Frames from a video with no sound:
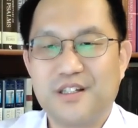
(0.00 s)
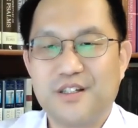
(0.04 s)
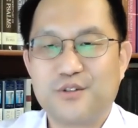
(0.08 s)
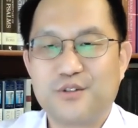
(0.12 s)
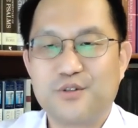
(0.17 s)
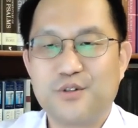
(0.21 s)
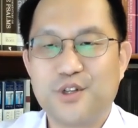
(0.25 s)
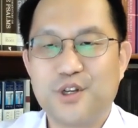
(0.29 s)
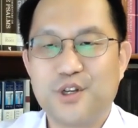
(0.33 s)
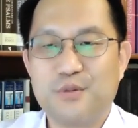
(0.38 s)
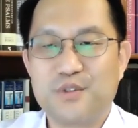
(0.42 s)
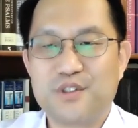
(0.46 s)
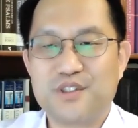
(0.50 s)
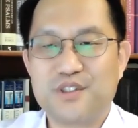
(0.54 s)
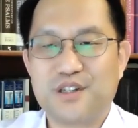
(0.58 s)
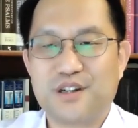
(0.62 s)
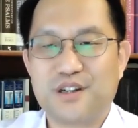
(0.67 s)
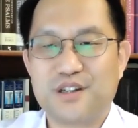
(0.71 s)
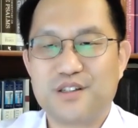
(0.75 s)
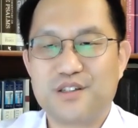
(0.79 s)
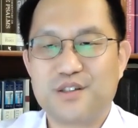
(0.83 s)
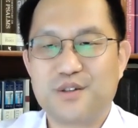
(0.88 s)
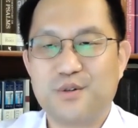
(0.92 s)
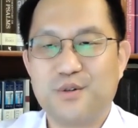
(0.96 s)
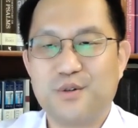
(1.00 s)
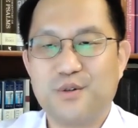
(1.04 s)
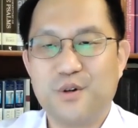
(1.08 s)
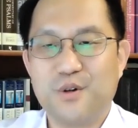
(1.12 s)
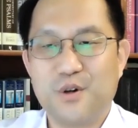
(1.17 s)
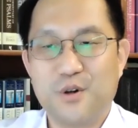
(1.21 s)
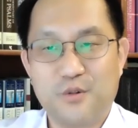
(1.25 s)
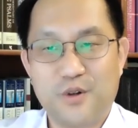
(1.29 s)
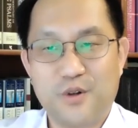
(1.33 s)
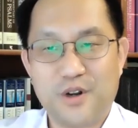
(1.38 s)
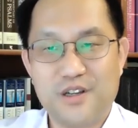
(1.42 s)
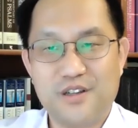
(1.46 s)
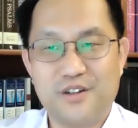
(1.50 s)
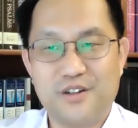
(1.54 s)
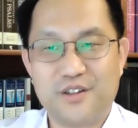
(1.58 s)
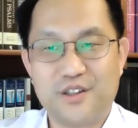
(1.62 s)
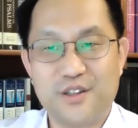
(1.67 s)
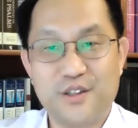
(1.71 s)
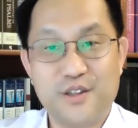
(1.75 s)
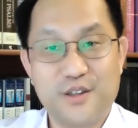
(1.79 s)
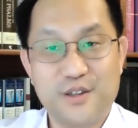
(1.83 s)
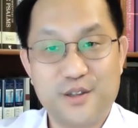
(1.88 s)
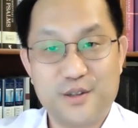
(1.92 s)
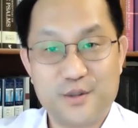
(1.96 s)
두려움은 사라지고
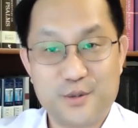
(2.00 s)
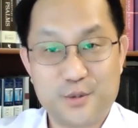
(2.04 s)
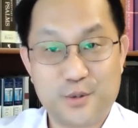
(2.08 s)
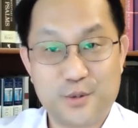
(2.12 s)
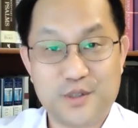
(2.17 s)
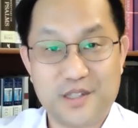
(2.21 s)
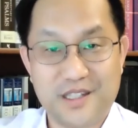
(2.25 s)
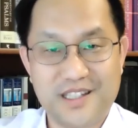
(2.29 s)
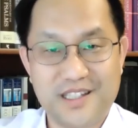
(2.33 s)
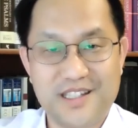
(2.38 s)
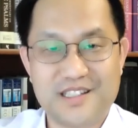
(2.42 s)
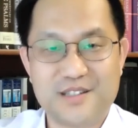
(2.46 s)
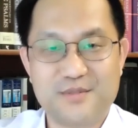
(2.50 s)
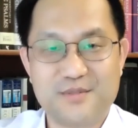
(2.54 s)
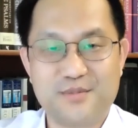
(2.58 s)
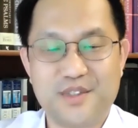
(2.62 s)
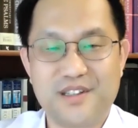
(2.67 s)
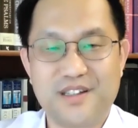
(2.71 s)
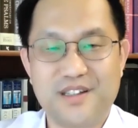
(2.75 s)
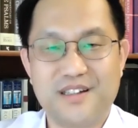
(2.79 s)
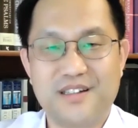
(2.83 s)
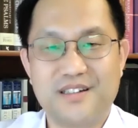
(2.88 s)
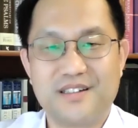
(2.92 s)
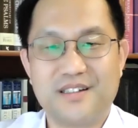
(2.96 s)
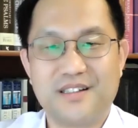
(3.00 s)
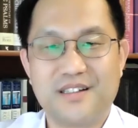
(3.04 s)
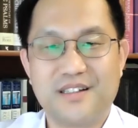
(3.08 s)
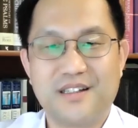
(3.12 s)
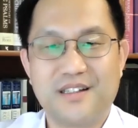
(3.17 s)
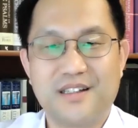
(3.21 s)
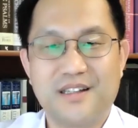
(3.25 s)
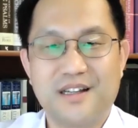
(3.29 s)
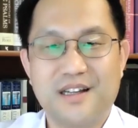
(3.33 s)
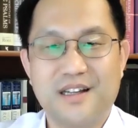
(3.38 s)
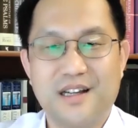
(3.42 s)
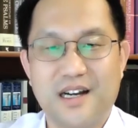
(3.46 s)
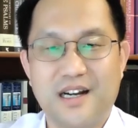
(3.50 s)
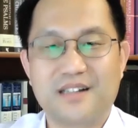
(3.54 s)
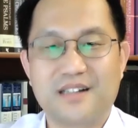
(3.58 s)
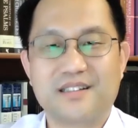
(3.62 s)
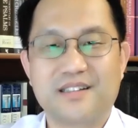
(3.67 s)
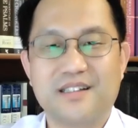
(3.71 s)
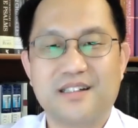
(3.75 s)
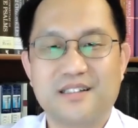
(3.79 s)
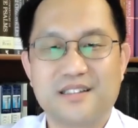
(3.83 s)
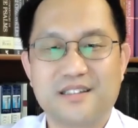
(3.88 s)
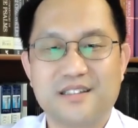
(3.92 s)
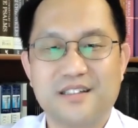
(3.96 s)
활력이 솟아났습니다.
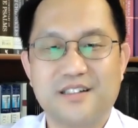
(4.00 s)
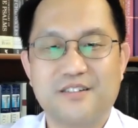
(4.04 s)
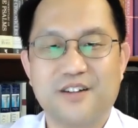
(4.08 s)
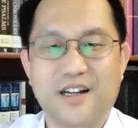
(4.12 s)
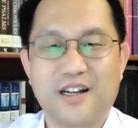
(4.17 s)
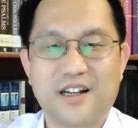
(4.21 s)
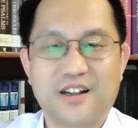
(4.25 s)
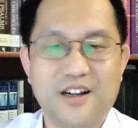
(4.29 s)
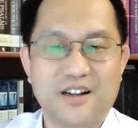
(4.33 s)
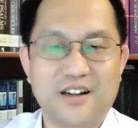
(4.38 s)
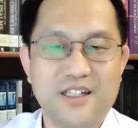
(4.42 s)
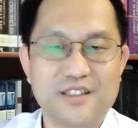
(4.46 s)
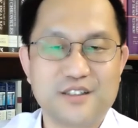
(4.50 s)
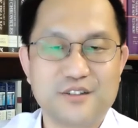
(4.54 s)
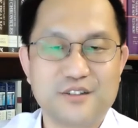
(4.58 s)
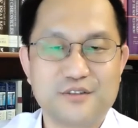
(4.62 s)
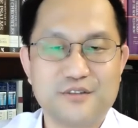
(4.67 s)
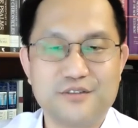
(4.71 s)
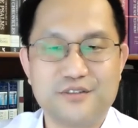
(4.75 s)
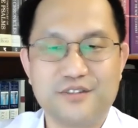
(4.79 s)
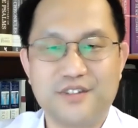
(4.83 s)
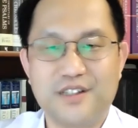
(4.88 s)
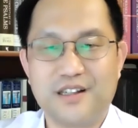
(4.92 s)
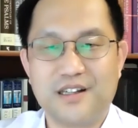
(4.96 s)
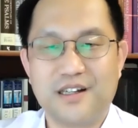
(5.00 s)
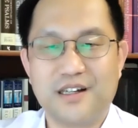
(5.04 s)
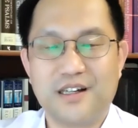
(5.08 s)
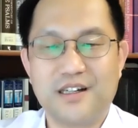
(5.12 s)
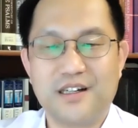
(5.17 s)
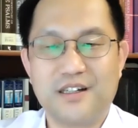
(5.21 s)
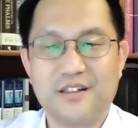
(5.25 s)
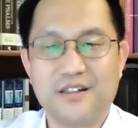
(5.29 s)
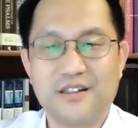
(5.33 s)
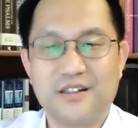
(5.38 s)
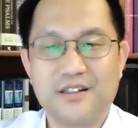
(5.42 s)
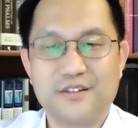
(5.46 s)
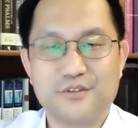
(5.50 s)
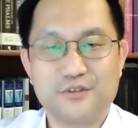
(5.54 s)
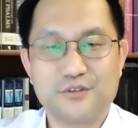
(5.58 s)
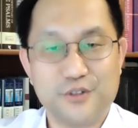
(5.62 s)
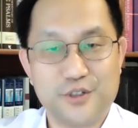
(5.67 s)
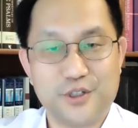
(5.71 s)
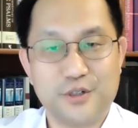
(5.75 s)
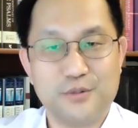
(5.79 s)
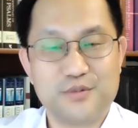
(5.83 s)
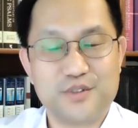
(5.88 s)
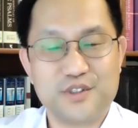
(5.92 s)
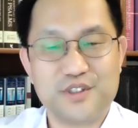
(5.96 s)
악당들과 강한 군대가
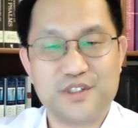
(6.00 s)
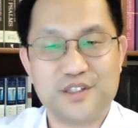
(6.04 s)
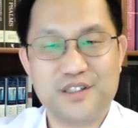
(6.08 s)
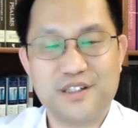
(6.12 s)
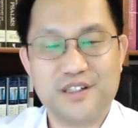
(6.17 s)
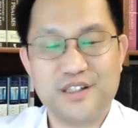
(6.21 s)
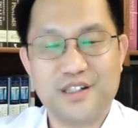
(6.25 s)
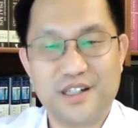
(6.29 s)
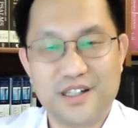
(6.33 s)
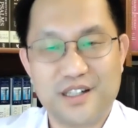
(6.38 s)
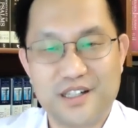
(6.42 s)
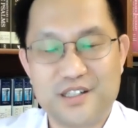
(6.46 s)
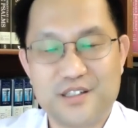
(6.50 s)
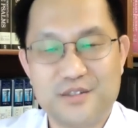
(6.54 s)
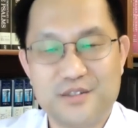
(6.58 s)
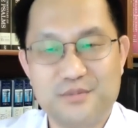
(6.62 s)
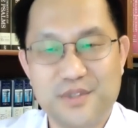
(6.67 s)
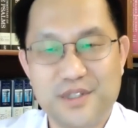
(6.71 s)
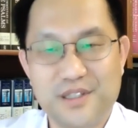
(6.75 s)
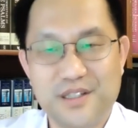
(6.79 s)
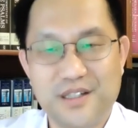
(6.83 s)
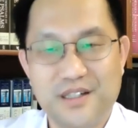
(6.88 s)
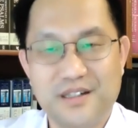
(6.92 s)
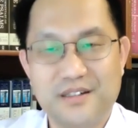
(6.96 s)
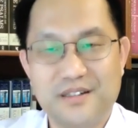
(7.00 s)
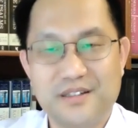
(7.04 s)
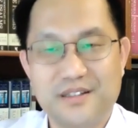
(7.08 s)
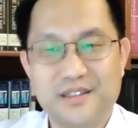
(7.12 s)
두렵지 않았습니다.